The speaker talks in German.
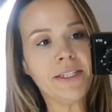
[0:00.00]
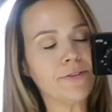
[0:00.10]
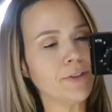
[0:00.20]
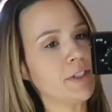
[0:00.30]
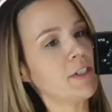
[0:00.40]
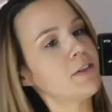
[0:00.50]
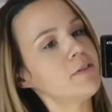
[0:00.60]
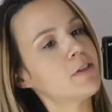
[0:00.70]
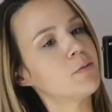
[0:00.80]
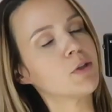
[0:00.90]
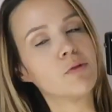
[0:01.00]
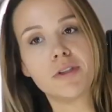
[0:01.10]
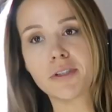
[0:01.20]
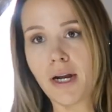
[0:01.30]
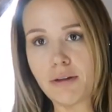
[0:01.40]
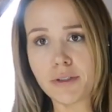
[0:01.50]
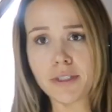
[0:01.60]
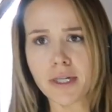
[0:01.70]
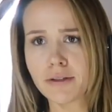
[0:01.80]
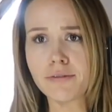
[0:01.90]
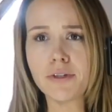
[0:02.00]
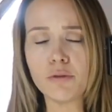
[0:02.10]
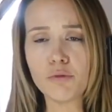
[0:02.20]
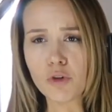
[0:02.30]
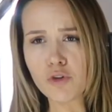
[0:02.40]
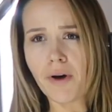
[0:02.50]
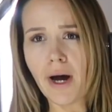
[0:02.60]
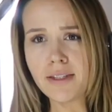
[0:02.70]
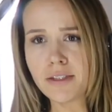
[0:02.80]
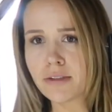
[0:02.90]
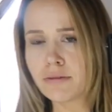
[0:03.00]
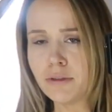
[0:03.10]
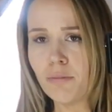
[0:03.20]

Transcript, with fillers: Ich finde, die hat einen ziemlich coolen Style und die trägt irgendwie nur schwarz